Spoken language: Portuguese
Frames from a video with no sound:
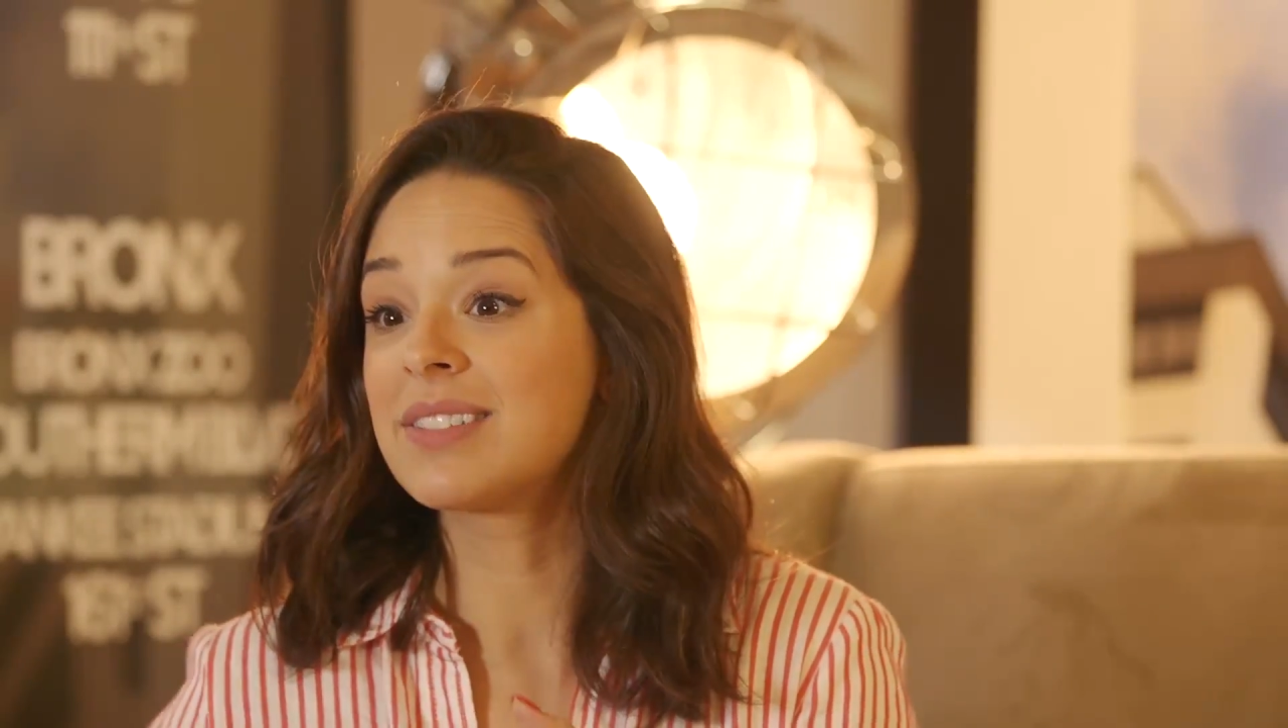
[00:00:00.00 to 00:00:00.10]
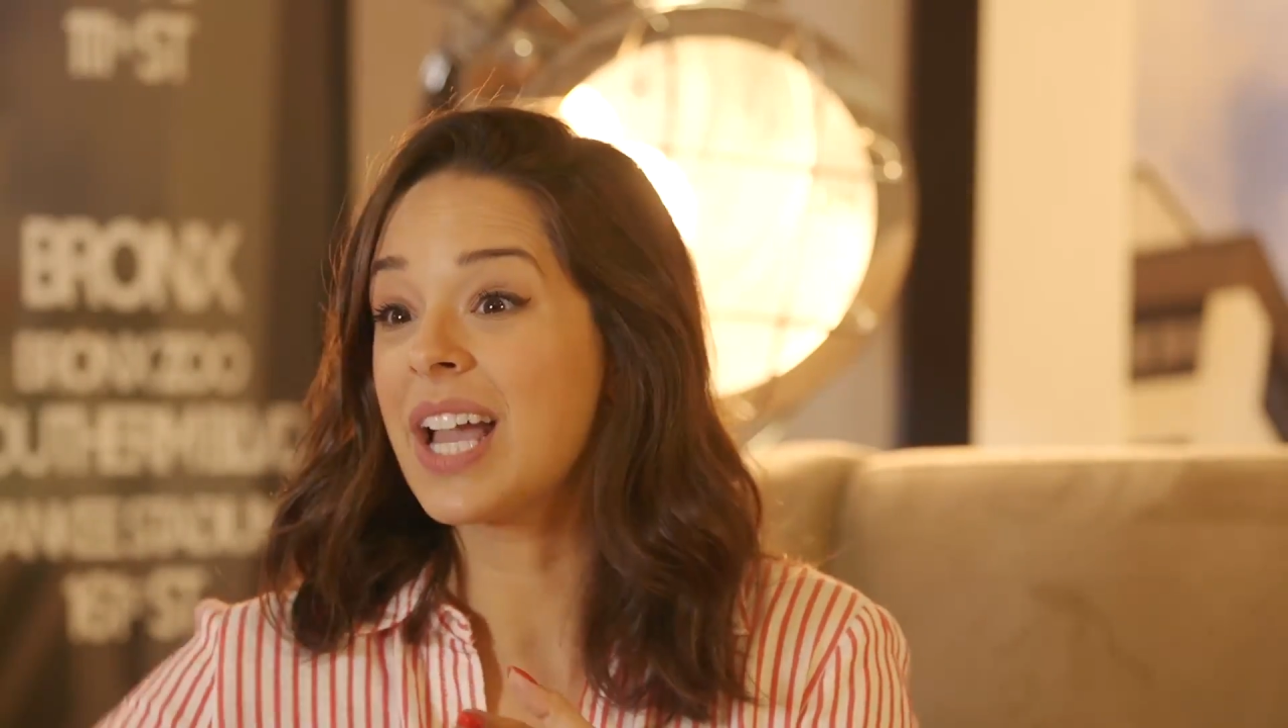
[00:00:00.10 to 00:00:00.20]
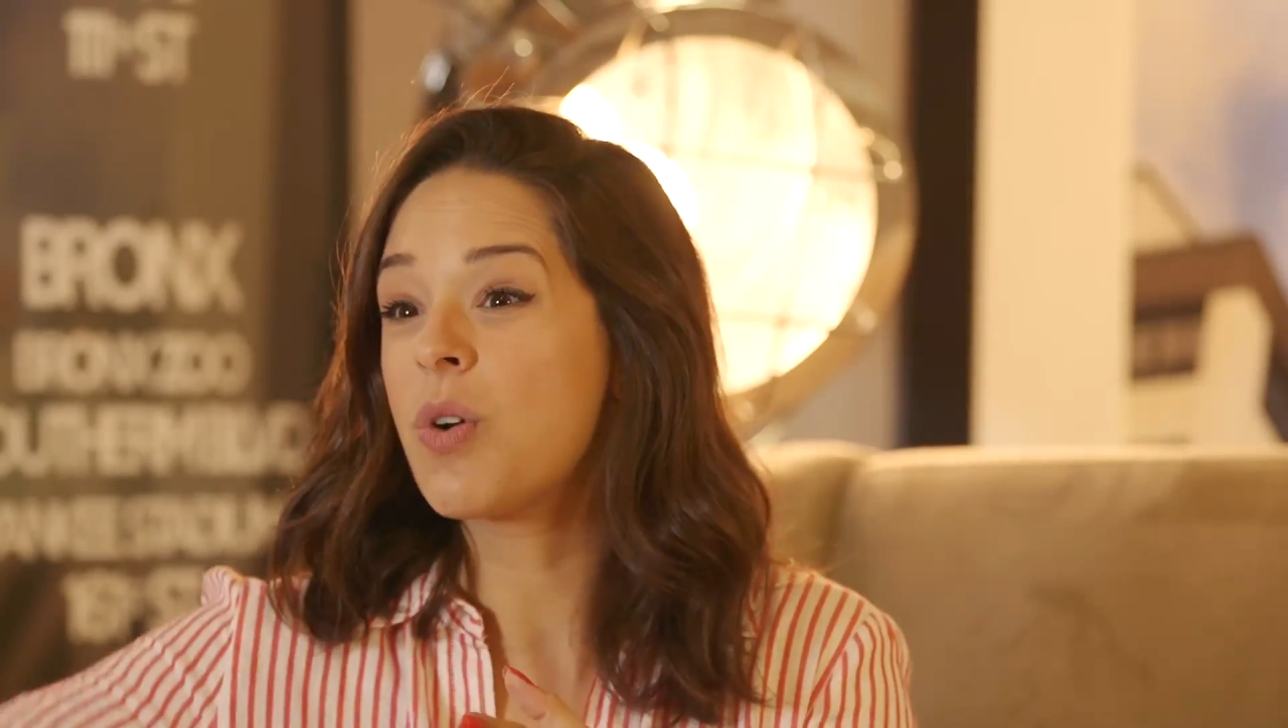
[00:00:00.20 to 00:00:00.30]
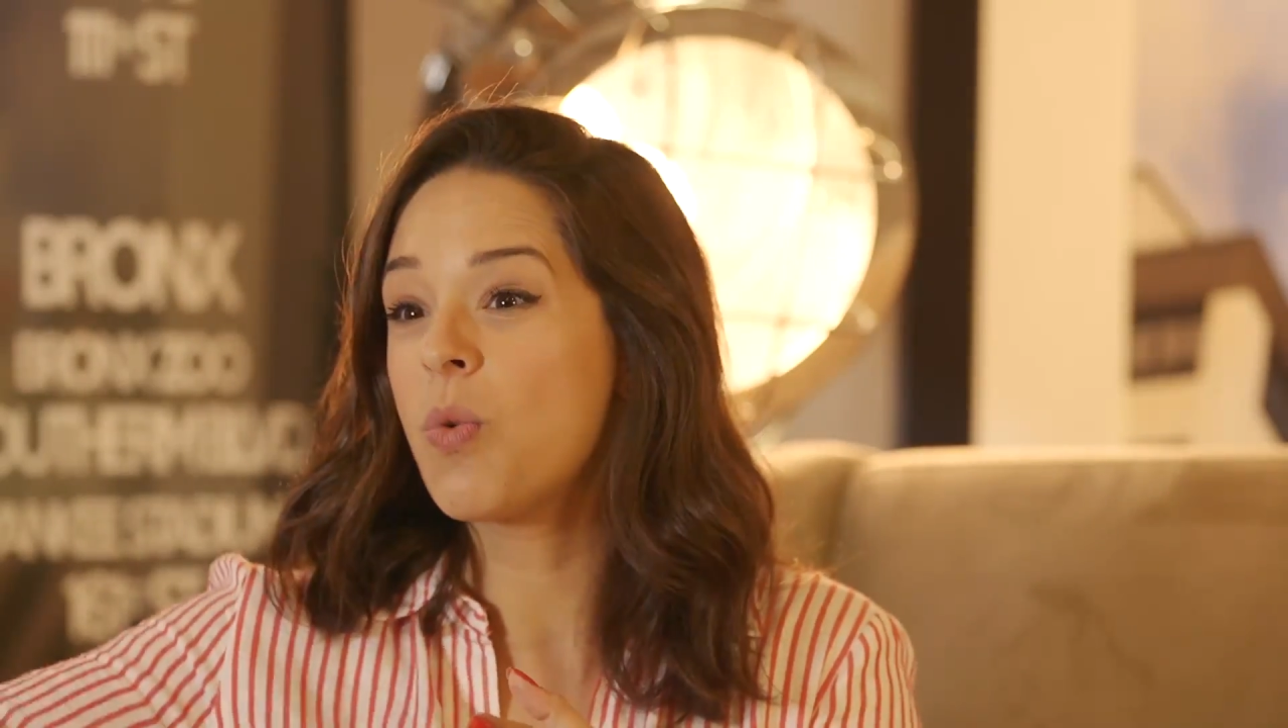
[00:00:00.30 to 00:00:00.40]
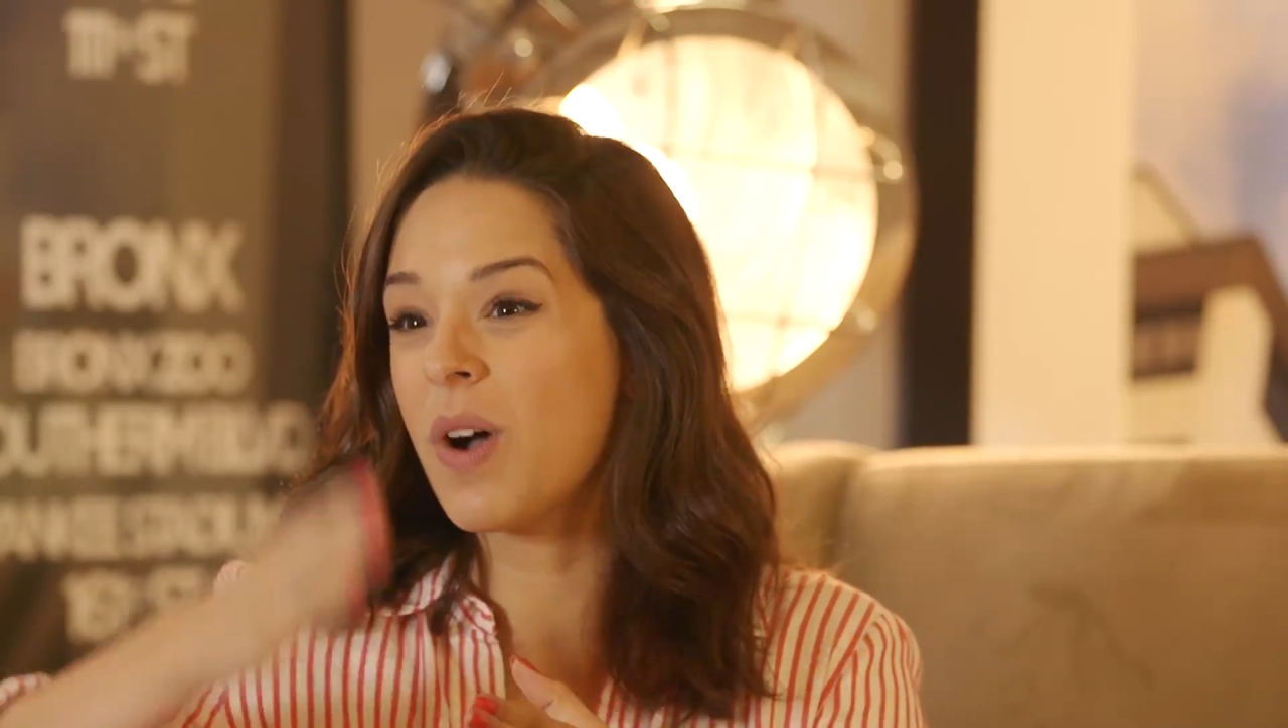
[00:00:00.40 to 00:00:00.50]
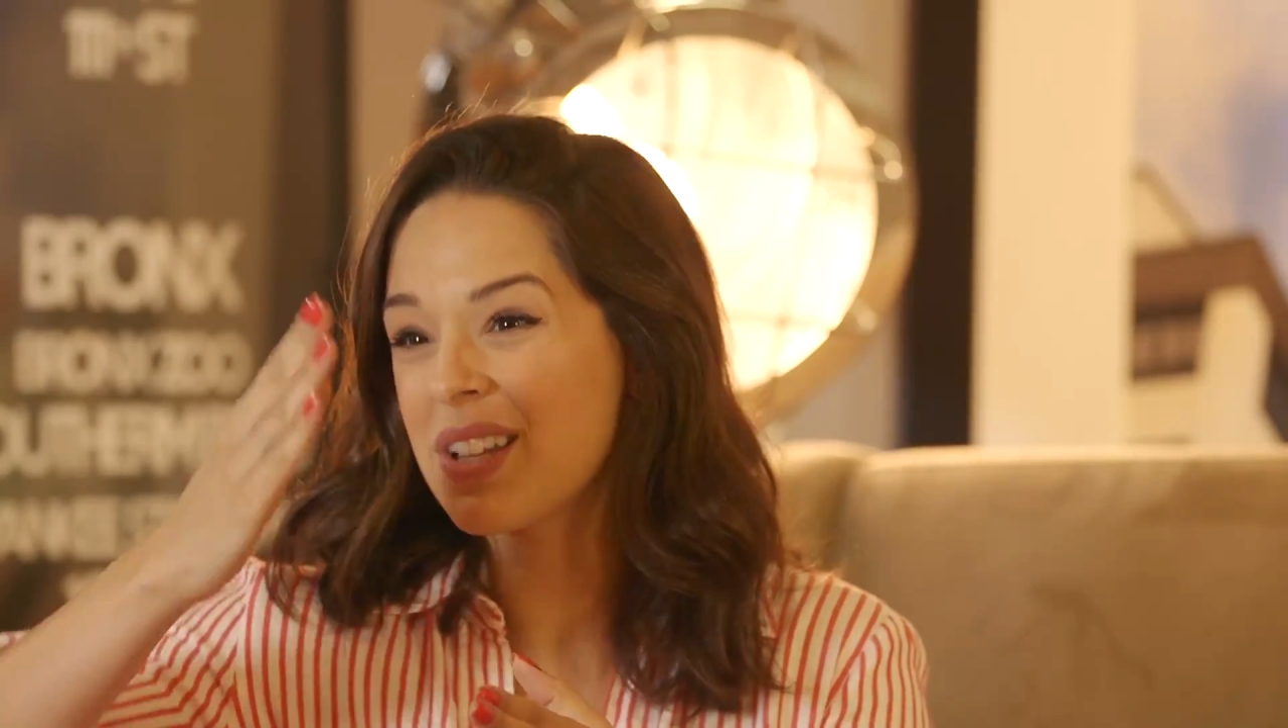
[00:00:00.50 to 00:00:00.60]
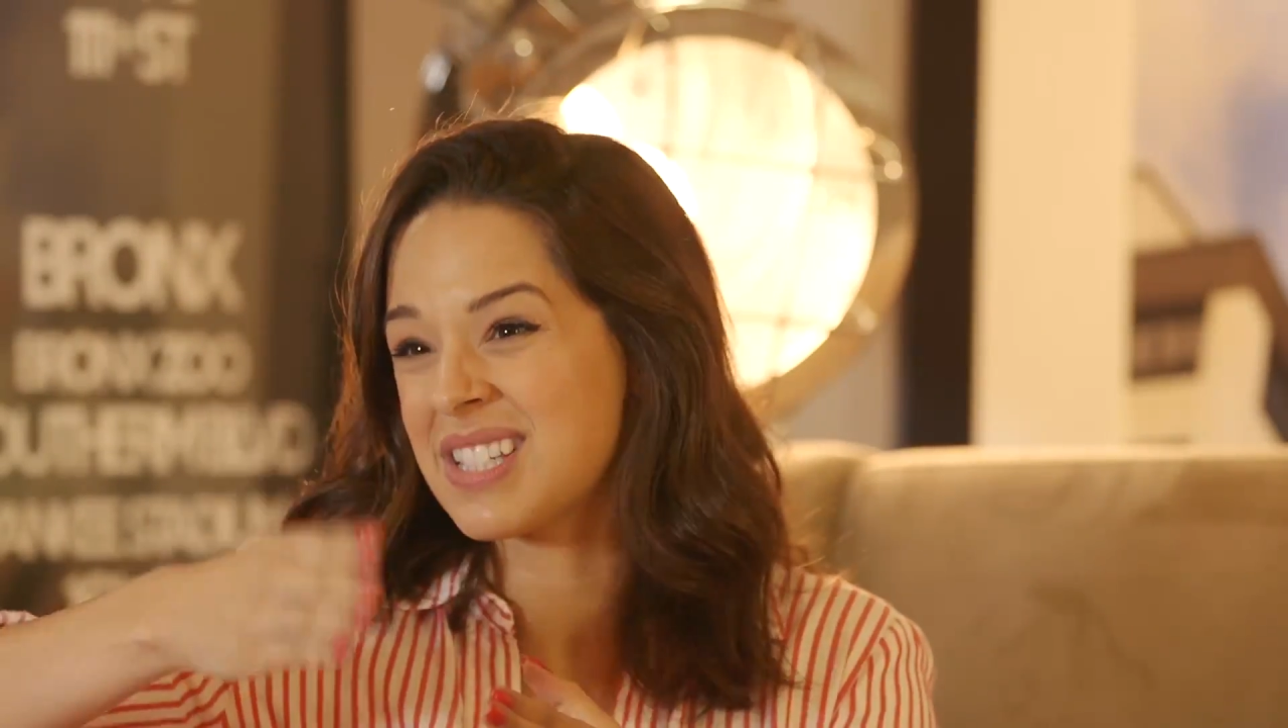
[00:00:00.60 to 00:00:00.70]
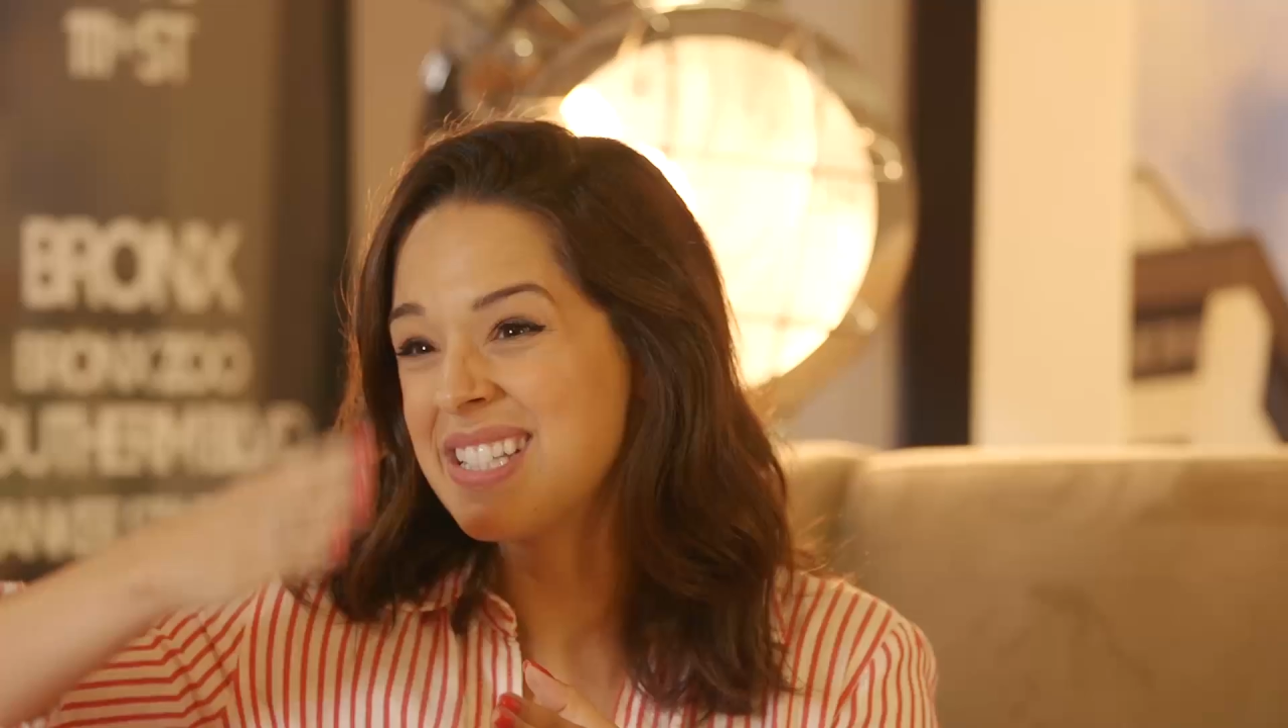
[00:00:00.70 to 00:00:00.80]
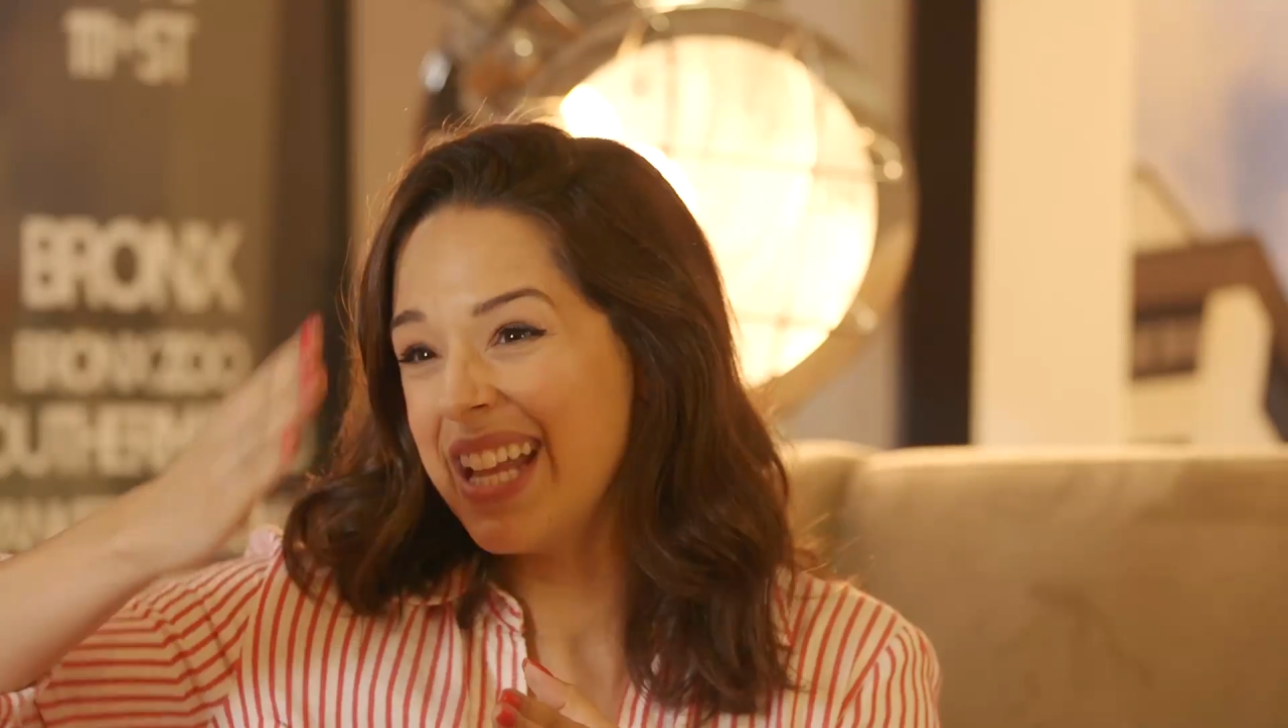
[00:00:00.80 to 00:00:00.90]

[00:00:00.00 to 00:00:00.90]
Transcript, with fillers: até com as